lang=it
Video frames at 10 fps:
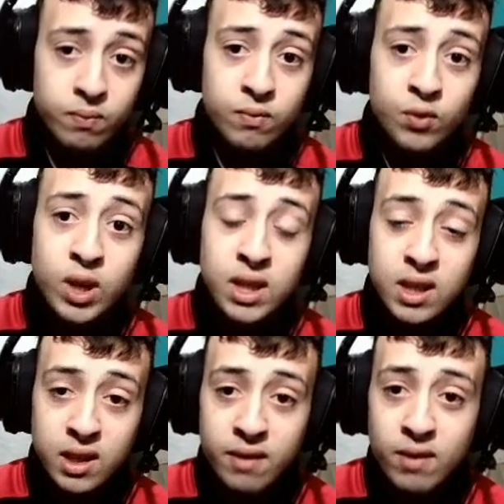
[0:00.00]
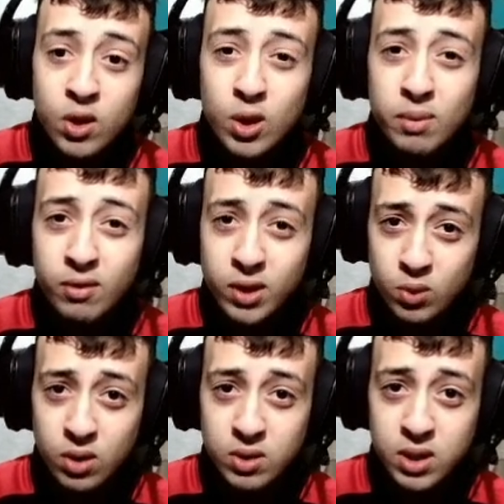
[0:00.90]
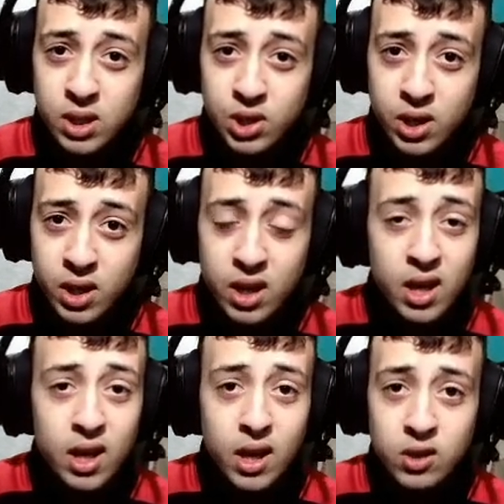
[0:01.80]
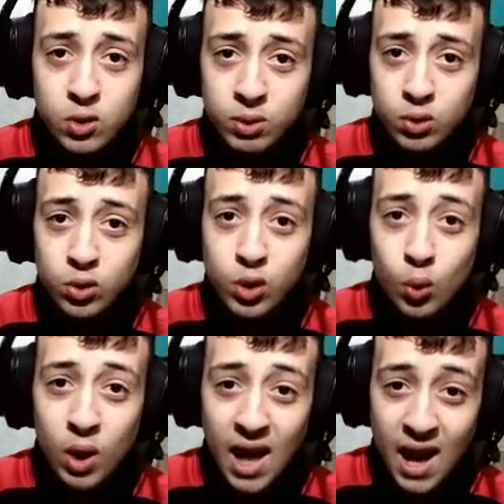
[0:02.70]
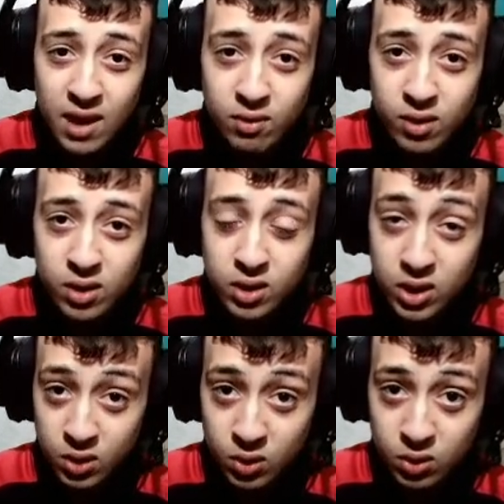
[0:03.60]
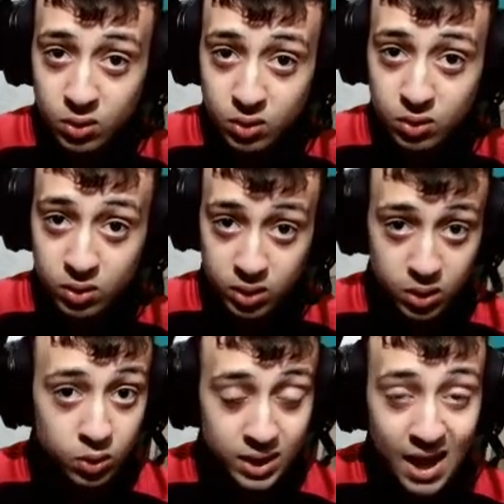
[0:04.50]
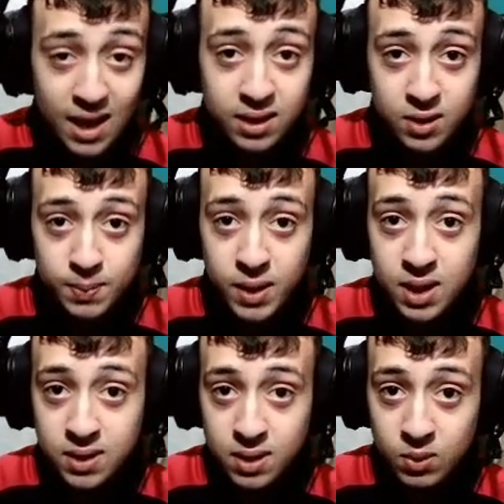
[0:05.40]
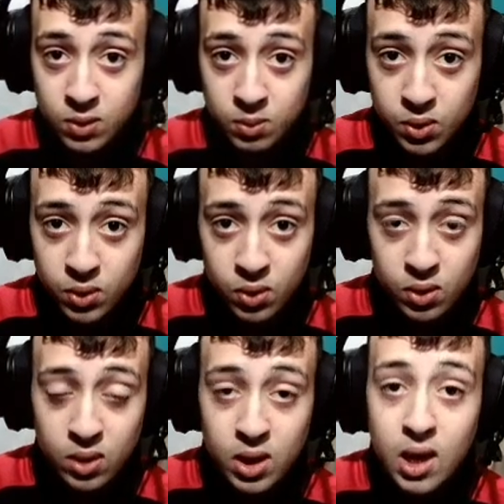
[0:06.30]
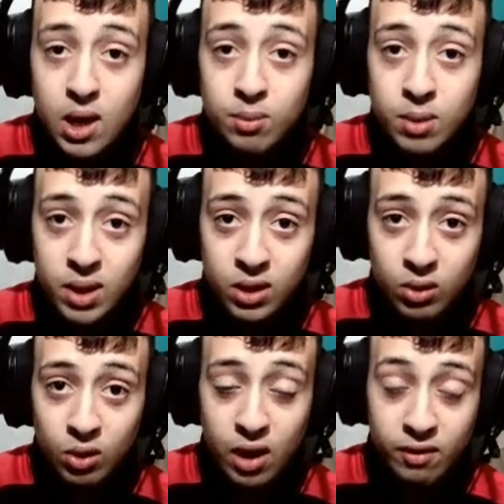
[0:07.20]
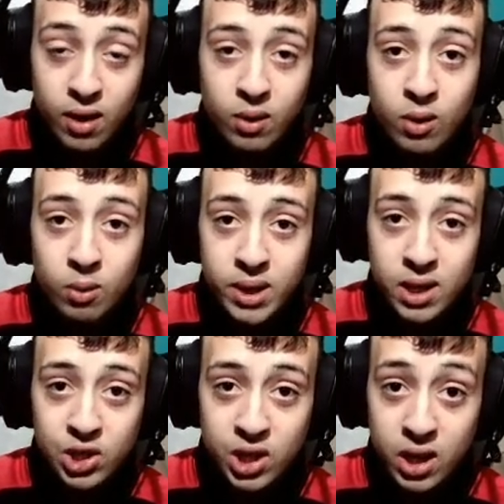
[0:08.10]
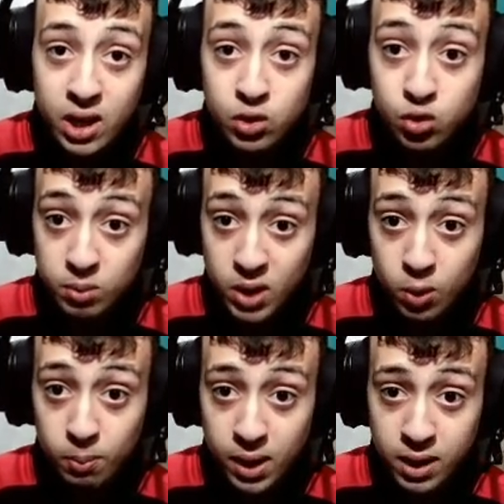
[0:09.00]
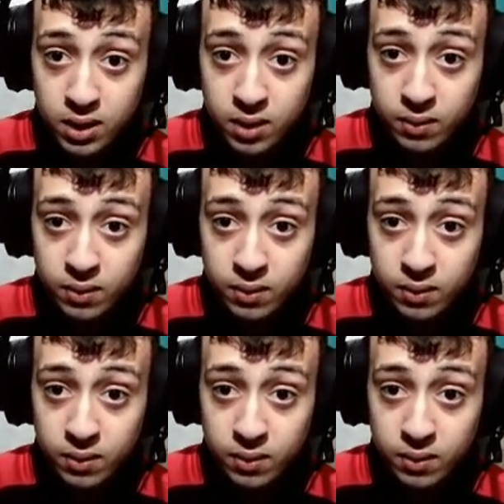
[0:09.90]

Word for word: Voi credete davvero io abbia fatto una cosa del genere? E soprattutto in un live io, che ho tante esperienze in questo mondo, mi metto a fare una roba del genere sui miei compagni?